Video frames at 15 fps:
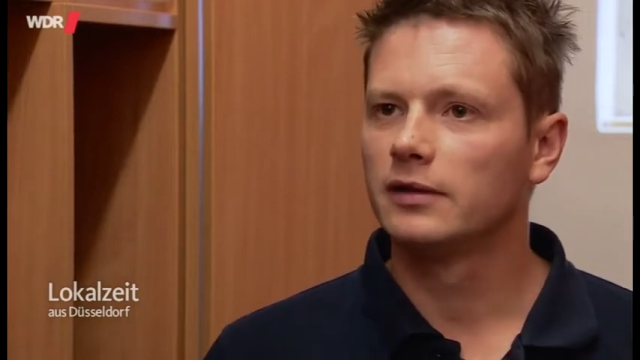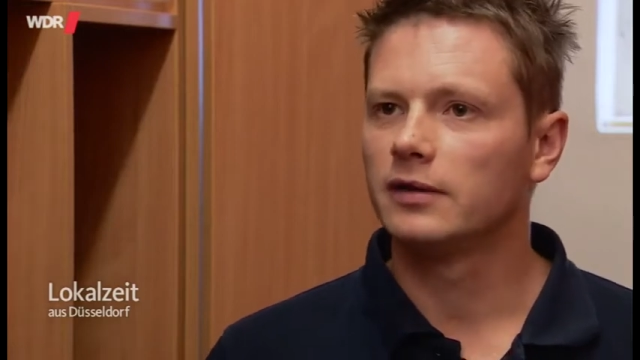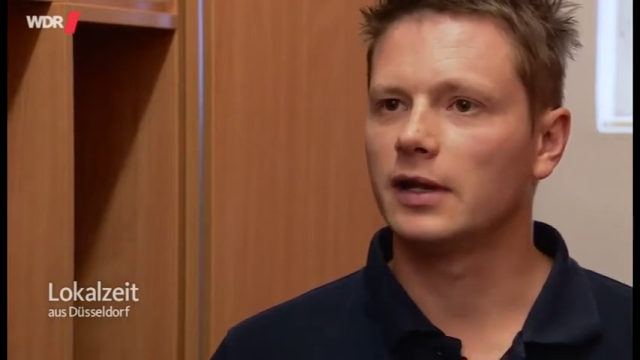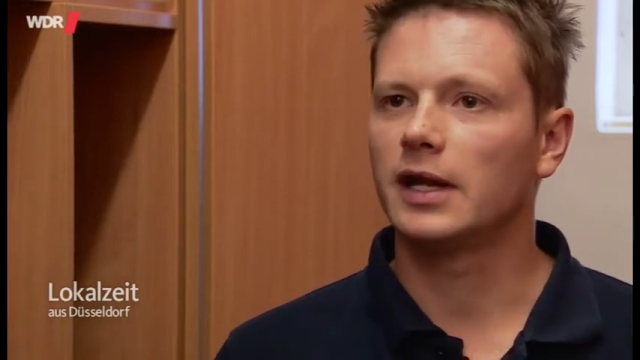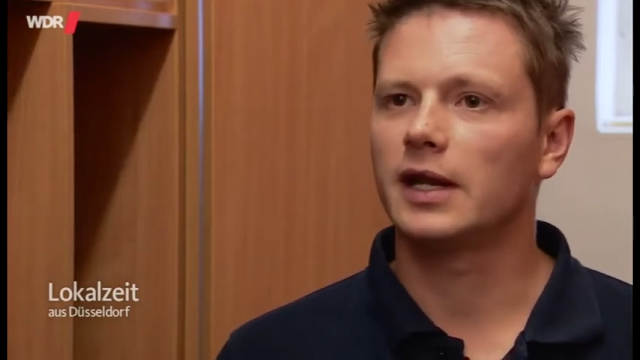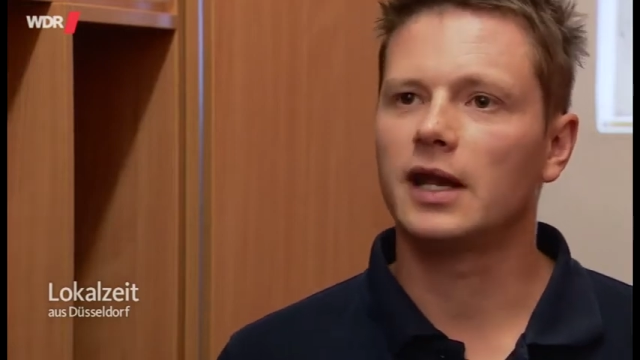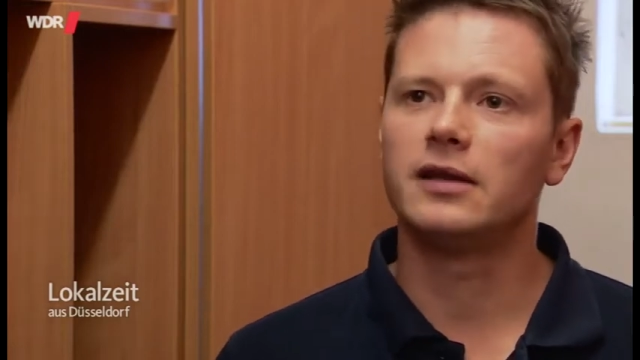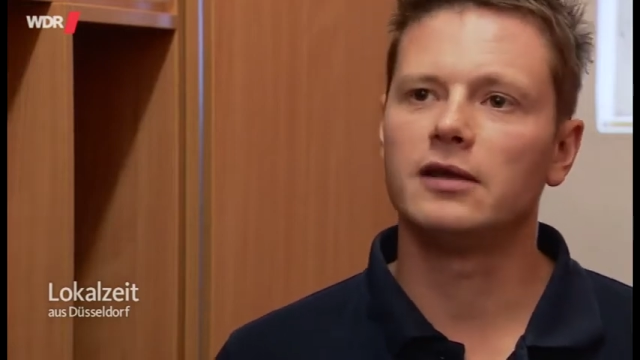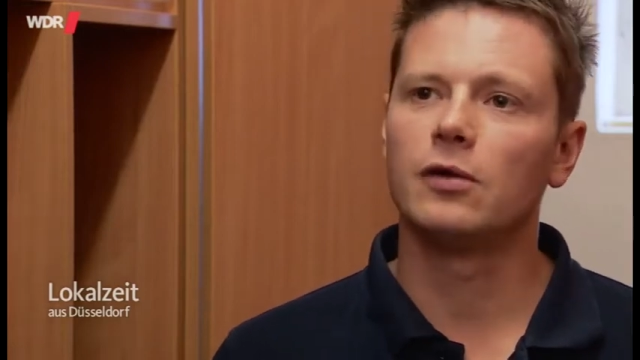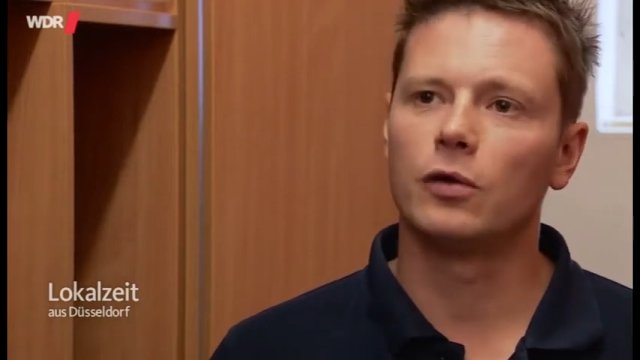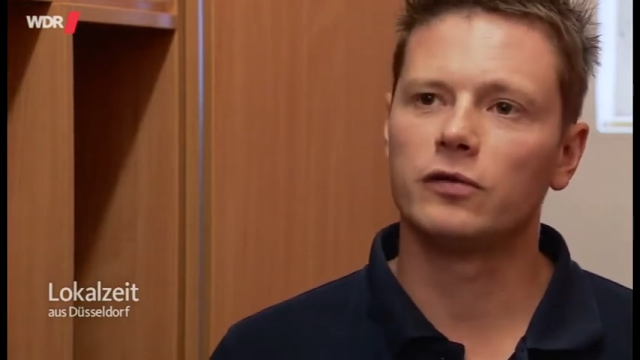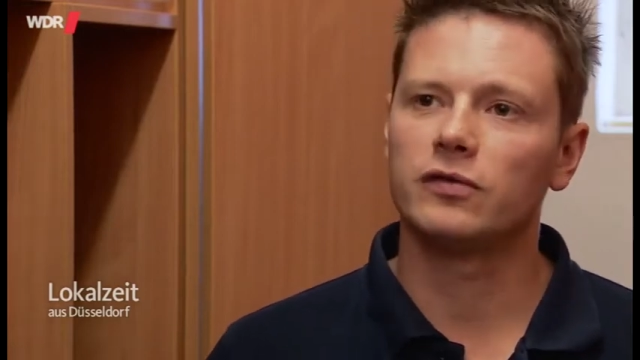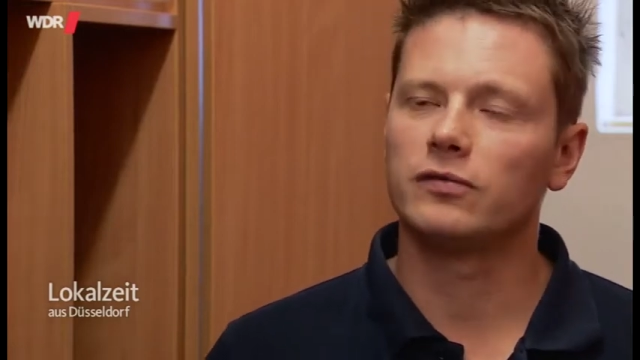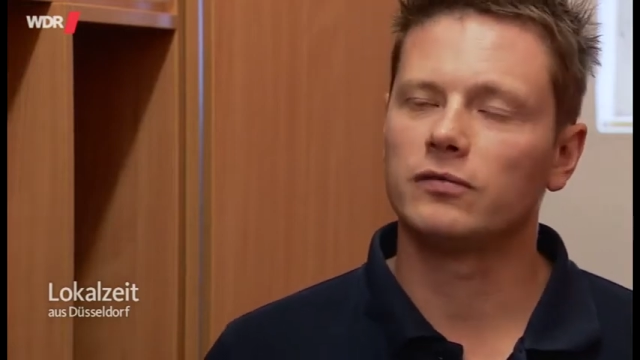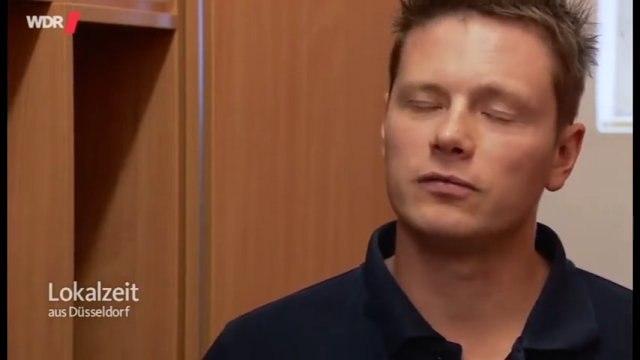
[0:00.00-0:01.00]
dann erkennen die
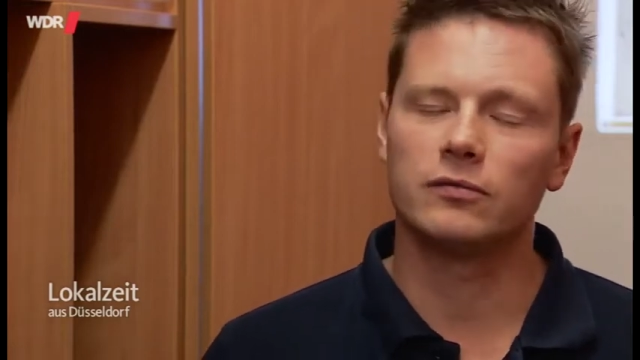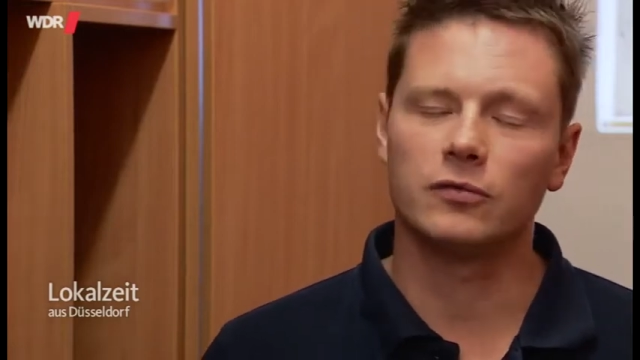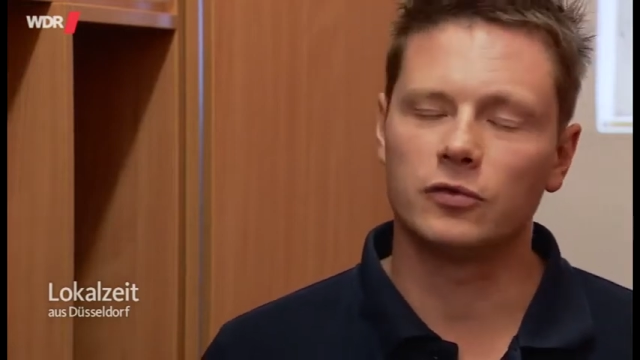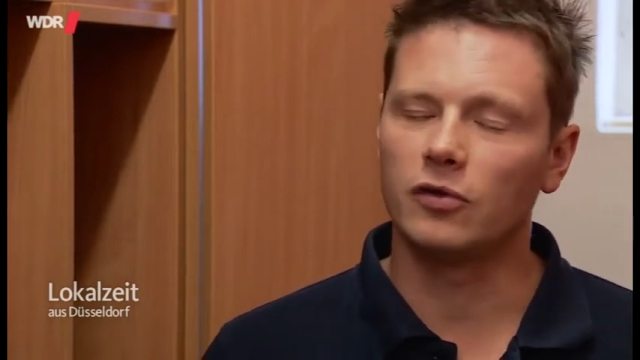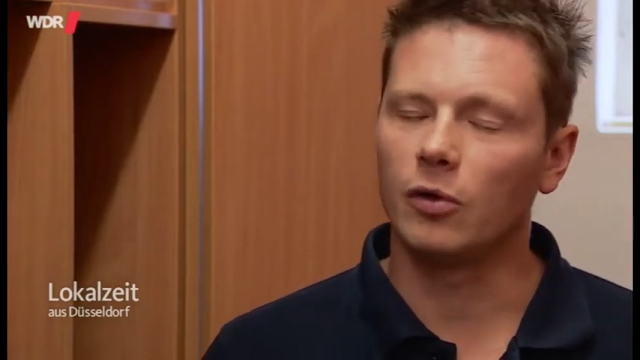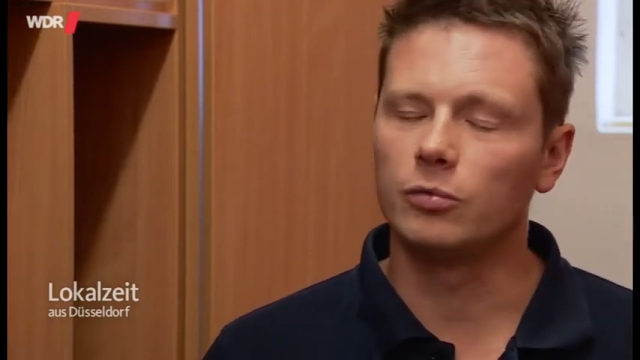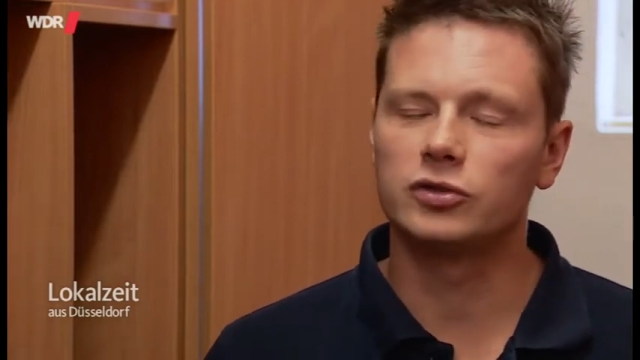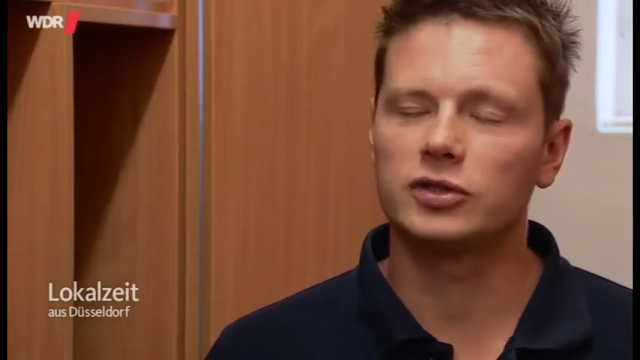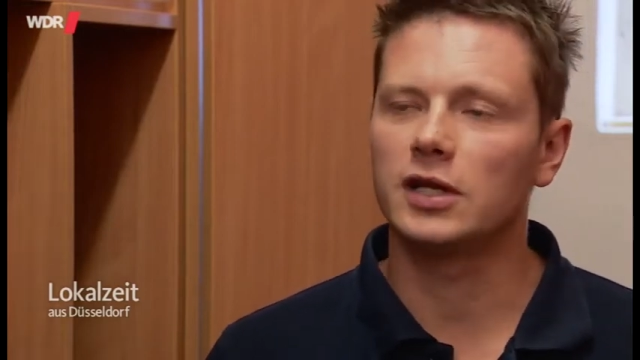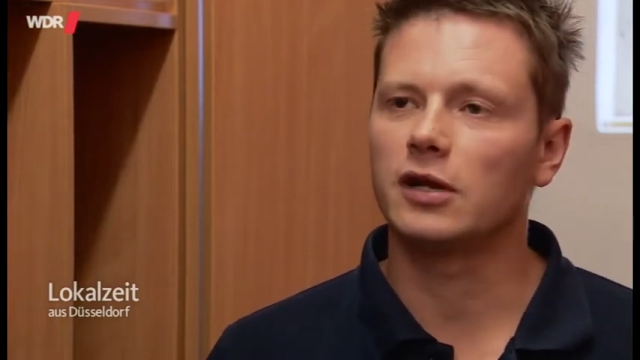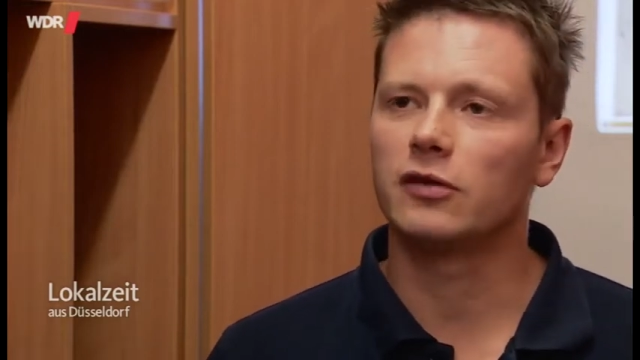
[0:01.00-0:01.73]
Leute unter Umständen